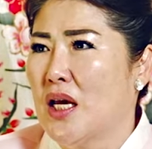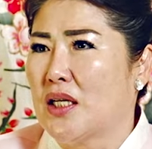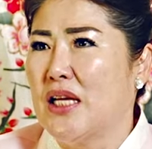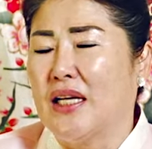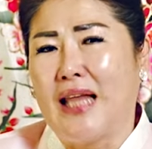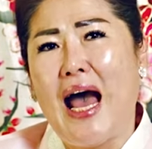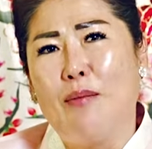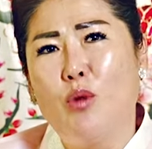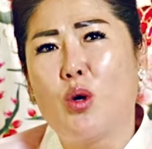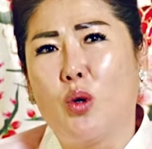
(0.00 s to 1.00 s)
그냥 나
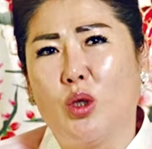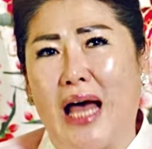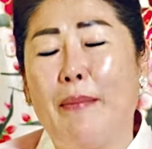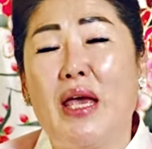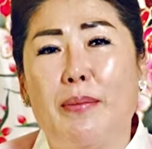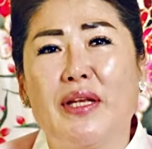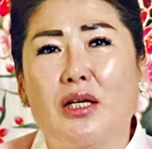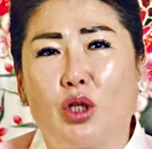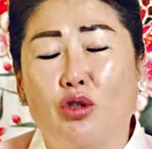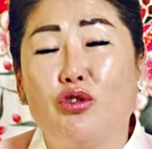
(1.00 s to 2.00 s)
안 먹고 남의 입에다
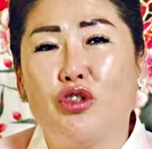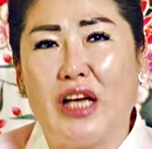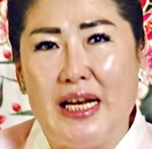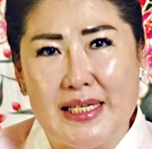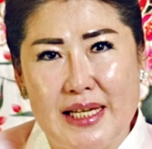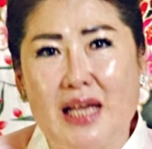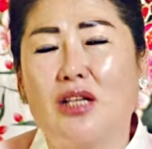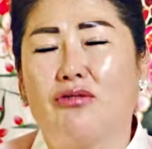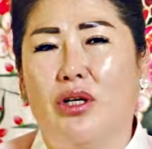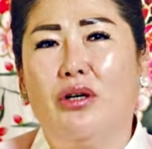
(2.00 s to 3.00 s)
넣어주는 게
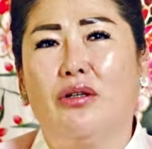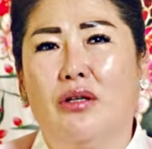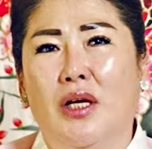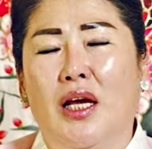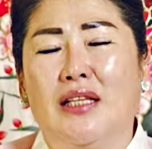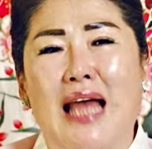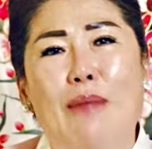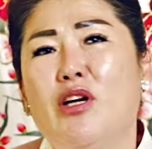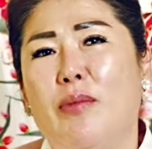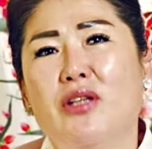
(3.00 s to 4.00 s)
일상이고요.
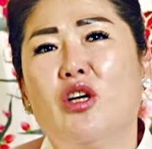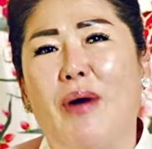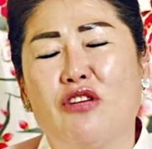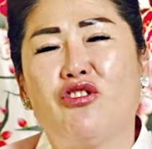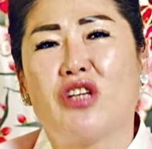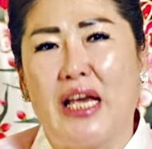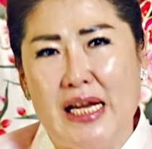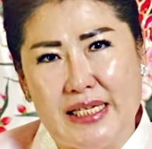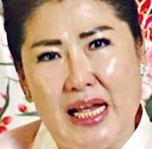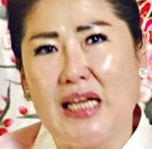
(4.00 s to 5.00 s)
남을 먼저 봐주는 게
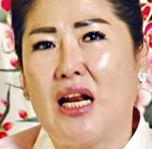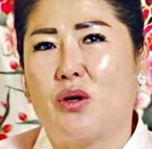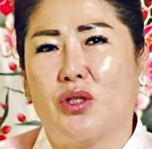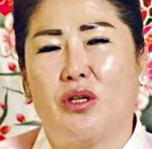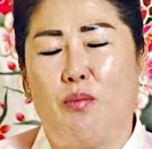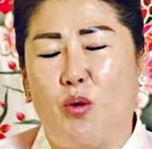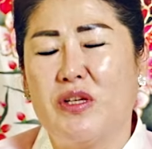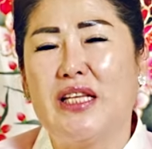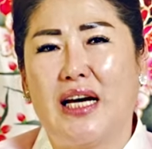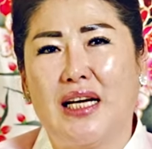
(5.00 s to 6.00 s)
일상이라고 저는
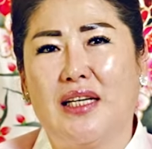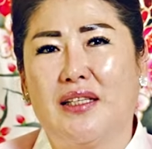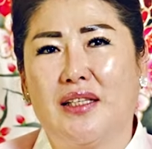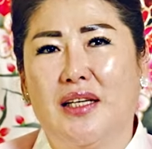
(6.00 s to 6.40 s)
봅니다.